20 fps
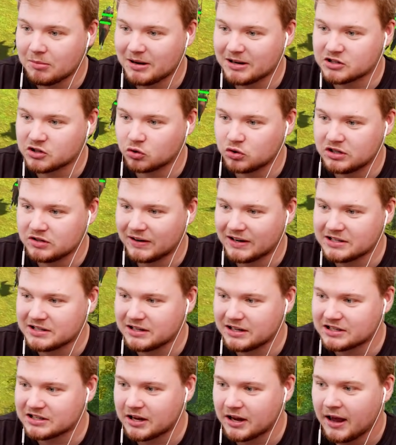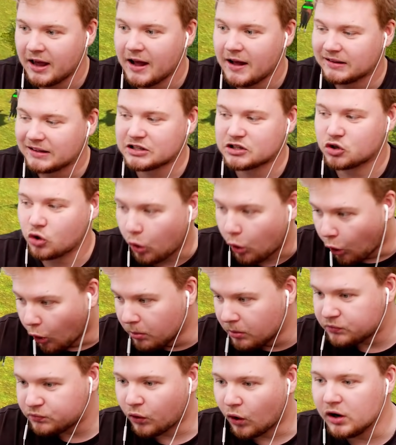wir mal so die, weißt du, das, das
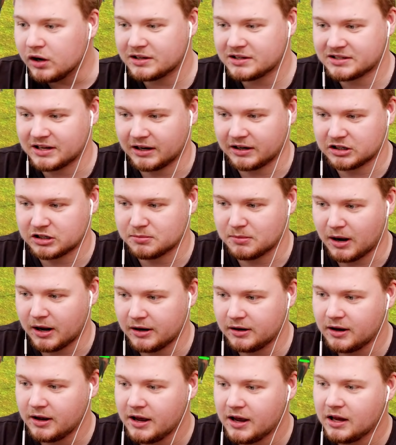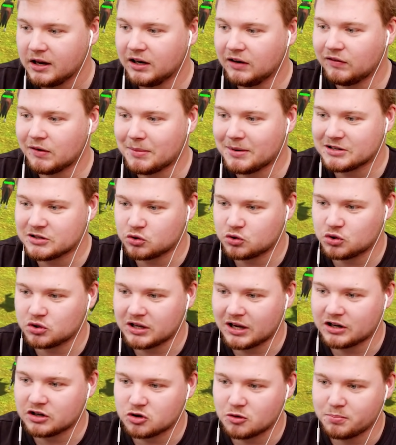grobe Volk, sag ich mal. Nehmen wir mal
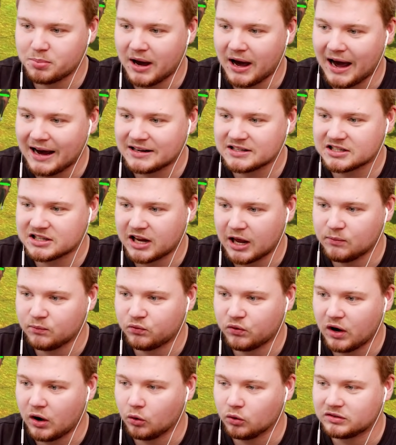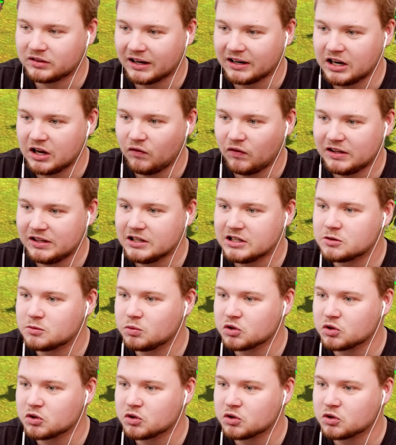sozusagen so ein paar Axtkämpfer und dann nehmen wir hier